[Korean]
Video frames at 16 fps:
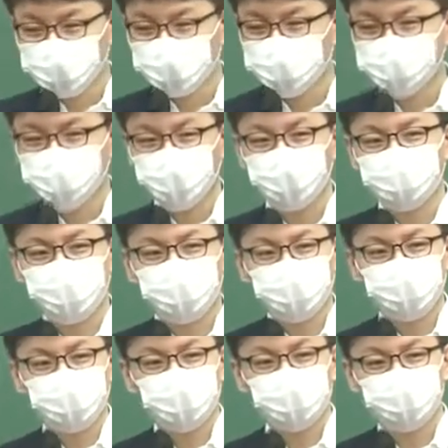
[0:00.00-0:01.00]
정책에
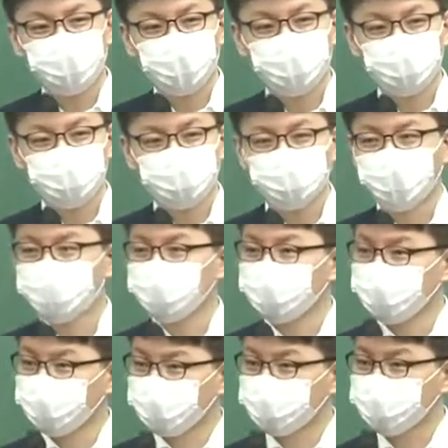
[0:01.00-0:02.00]
반영되기 위해서
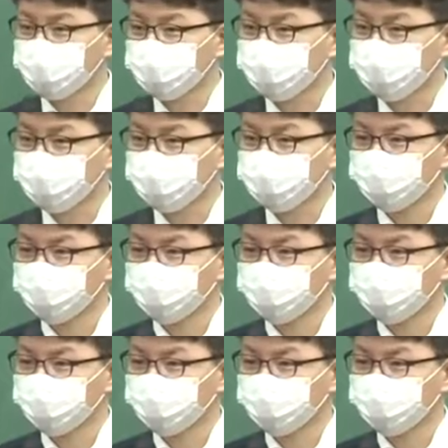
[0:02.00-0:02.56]
만들어 놨잖아요.